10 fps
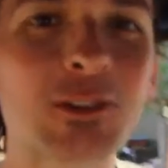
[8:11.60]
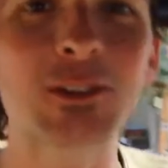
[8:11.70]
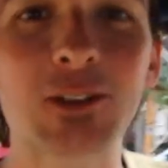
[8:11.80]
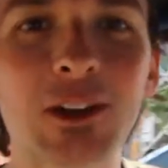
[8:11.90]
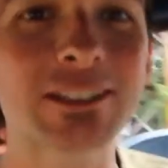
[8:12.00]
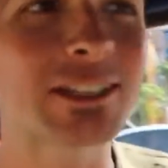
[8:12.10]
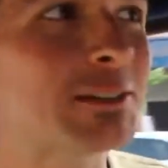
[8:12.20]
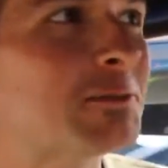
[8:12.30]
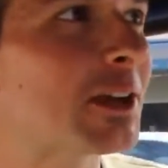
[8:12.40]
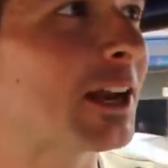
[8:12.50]
conductores se
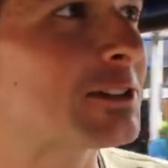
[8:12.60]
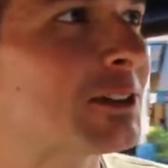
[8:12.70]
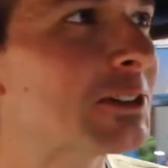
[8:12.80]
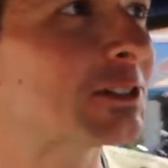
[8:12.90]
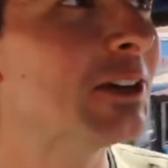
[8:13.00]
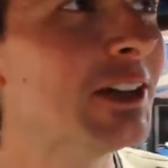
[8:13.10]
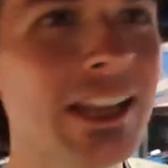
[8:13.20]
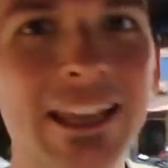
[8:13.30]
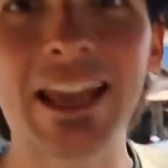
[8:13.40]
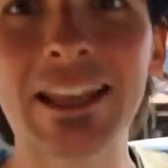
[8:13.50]
hace muy gracioso
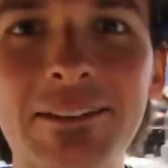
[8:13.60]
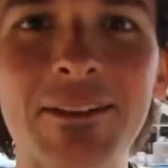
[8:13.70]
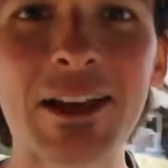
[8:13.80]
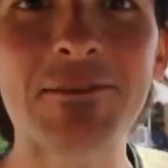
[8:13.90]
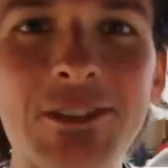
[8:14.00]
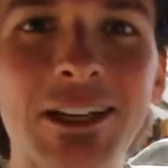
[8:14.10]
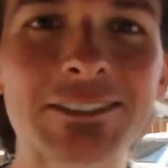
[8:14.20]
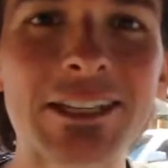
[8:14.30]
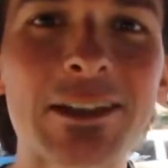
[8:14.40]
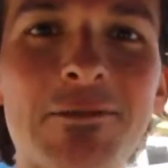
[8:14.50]
y este me da mucha
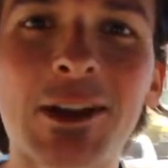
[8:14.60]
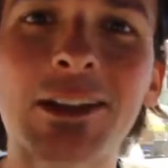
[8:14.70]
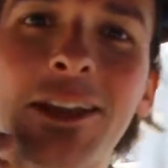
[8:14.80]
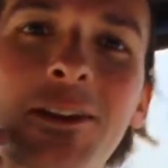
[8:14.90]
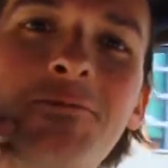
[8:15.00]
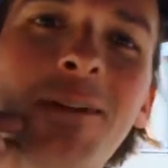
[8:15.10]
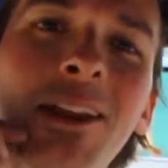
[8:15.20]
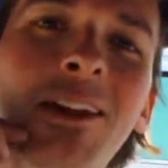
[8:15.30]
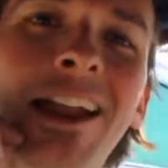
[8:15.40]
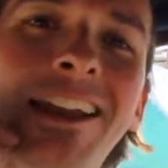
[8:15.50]
risa porque tiene un
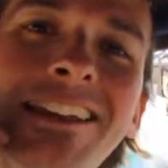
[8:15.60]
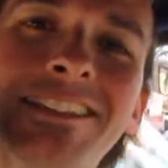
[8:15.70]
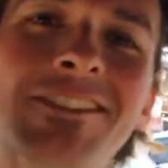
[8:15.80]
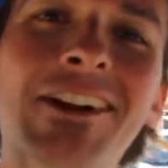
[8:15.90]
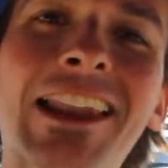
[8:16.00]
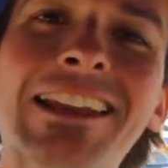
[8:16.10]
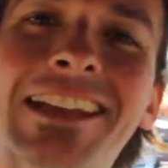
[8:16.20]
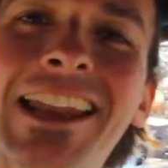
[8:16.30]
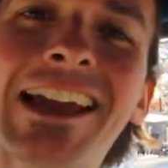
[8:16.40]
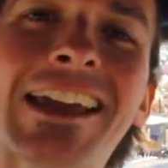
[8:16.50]
pelo larguísimo que le
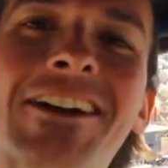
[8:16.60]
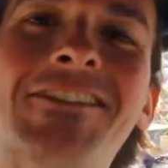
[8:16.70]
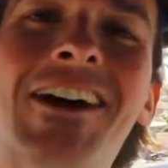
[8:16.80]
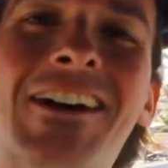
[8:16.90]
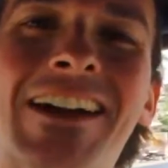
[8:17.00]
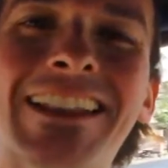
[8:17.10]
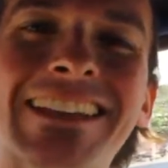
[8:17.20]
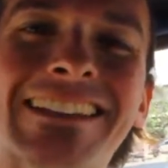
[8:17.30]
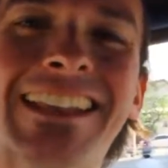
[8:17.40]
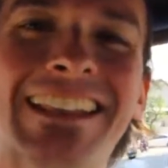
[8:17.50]
sale aquí como de
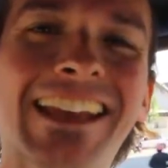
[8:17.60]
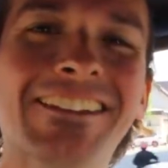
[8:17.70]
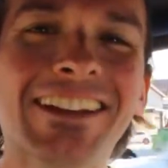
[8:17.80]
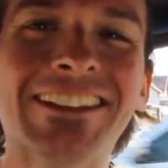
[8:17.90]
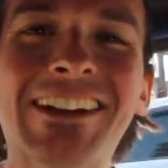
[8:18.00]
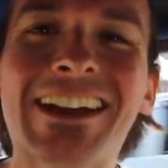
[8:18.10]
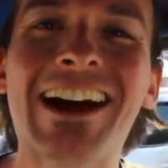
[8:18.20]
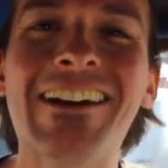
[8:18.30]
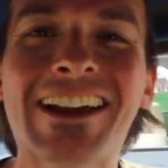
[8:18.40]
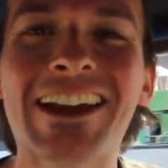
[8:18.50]
20 centímetros y
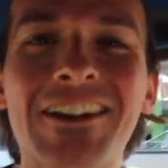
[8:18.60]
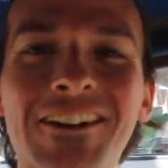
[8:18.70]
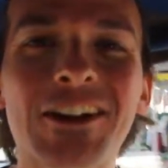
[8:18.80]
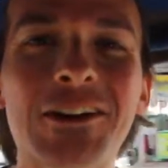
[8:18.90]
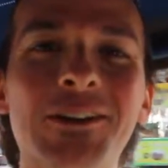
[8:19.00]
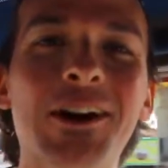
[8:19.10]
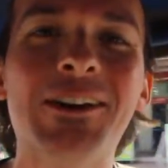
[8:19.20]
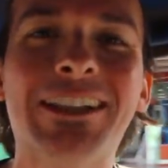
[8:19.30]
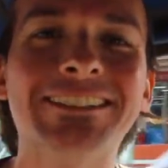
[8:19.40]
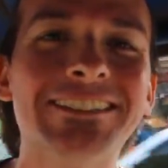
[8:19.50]
cada vez que lo veo no puedo
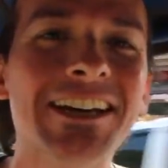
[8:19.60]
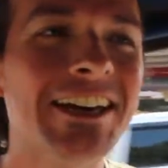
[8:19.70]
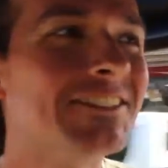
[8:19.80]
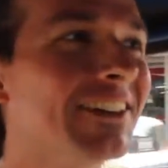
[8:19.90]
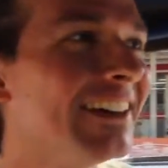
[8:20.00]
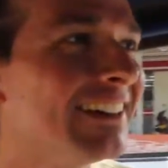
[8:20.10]
evitar reírme.